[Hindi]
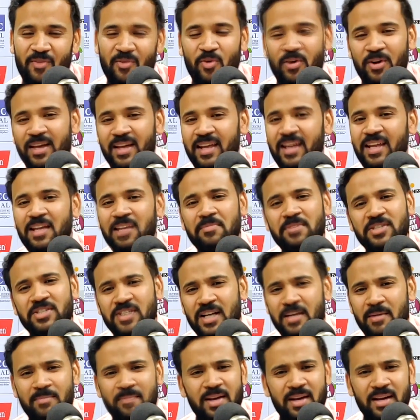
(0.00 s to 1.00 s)
वो कह रहे हैं कि बस
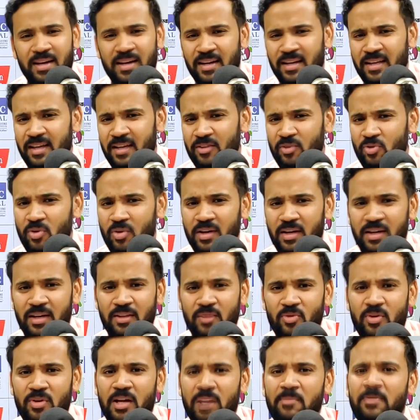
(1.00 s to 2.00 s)
शाम में आकर के एक दो
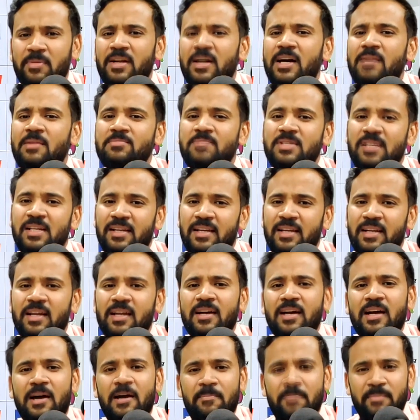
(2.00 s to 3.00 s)
घंटे दुकान पर काम सीख
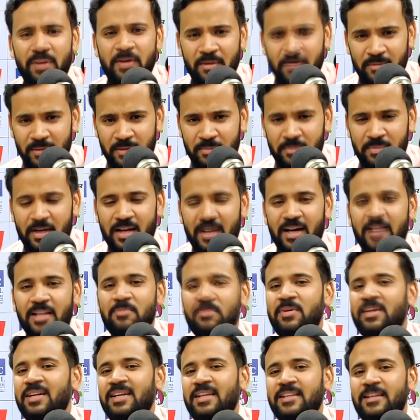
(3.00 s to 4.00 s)
लेना काम में मेरा हाथ
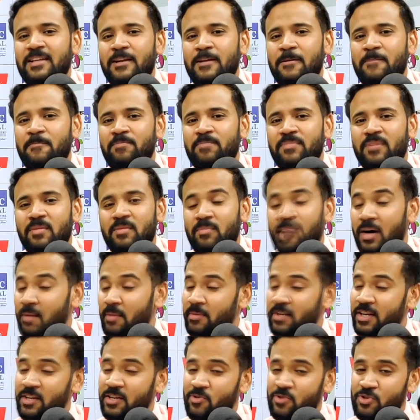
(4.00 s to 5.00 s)
बटा देना माँ
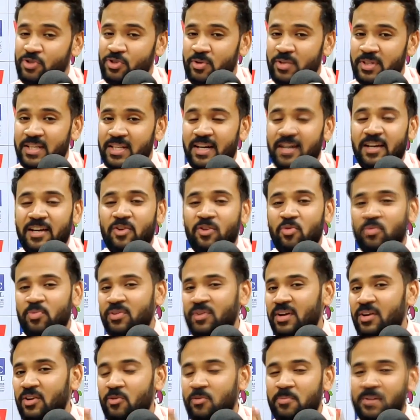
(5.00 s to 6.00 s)
बड़ी खुश हुई जाकर के
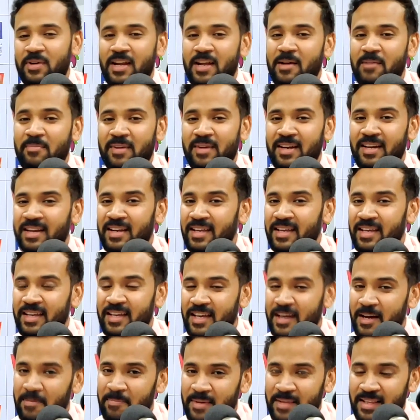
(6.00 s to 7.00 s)
ऊपर वाले को प्रणाम करने लगी
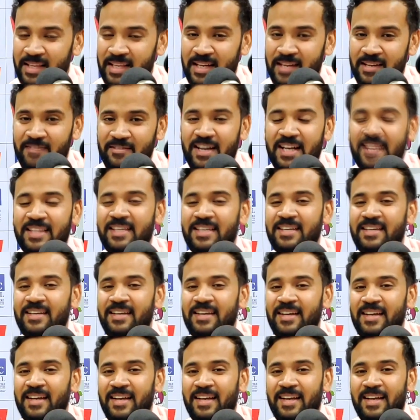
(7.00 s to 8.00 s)
कि आपका धन्यवाद है
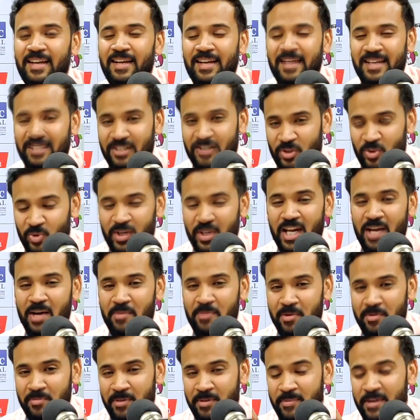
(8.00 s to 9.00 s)
इस दुनिया
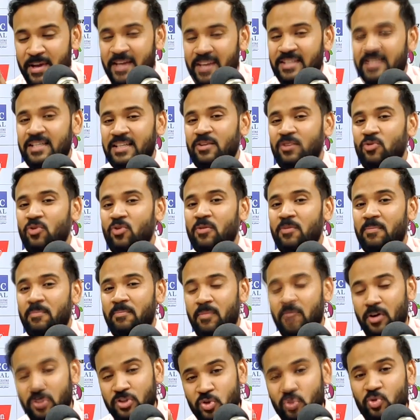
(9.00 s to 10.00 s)
में अभी भी ऐसे लोग
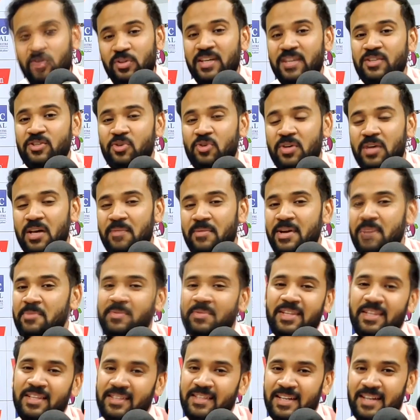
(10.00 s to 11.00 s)
मौजूद हैं जो कि हमारी
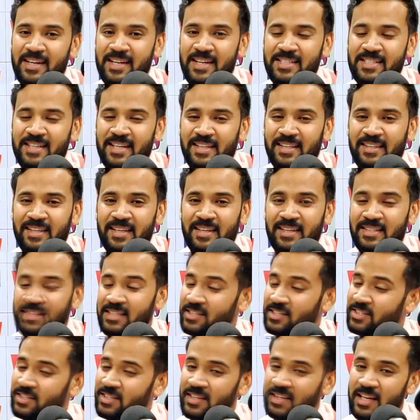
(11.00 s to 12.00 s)
मदद करना चाहते हैं
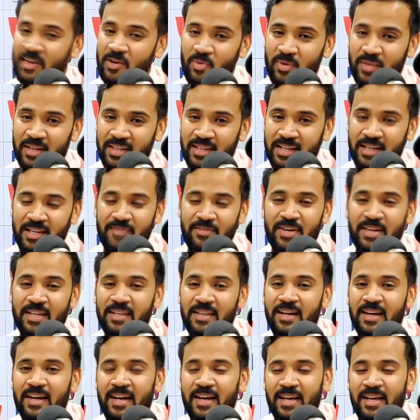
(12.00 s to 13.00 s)
ऐसे रिश्तेदारों का धन्यवाद